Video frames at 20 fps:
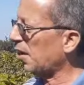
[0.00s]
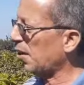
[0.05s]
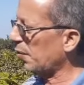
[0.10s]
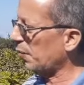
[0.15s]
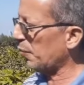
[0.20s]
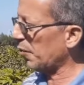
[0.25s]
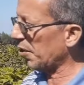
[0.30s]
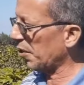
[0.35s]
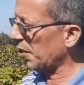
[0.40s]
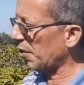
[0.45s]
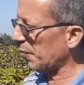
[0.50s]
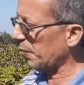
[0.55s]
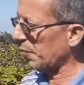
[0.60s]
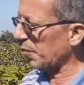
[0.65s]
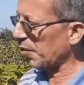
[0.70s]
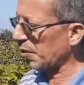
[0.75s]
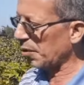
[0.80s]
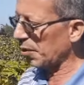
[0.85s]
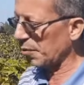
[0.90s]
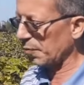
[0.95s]
بي
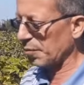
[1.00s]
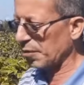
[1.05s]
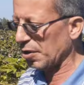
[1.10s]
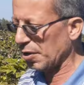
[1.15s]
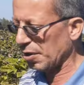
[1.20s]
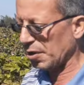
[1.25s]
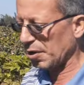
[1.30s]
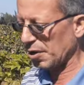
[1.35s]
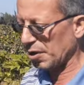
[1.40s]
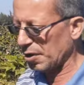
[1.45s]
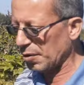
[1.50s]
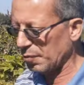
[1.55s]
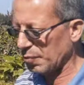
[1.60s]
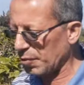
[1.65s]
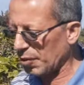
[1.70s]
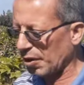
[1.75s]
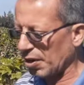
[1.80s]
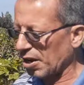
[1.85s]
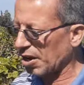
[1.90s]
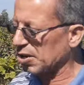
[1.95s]
بي
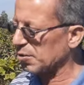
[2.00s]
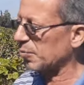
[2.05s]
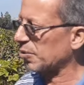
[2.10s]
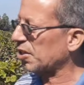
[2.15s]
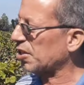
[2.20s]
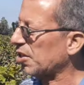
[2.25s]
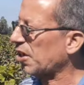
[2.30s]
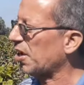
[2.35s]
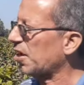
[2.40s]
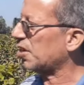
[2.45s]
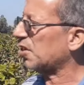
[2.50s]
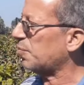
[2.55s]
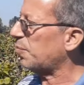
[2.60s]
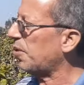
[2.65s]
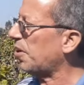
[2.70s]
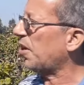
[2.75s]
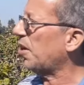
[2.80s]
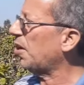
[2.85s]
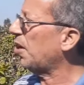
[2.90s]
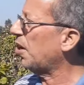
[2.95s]
بي خلاص بتتخلص
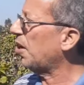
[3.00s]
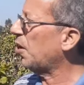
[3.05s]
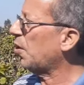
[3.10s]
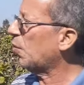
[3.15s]
منه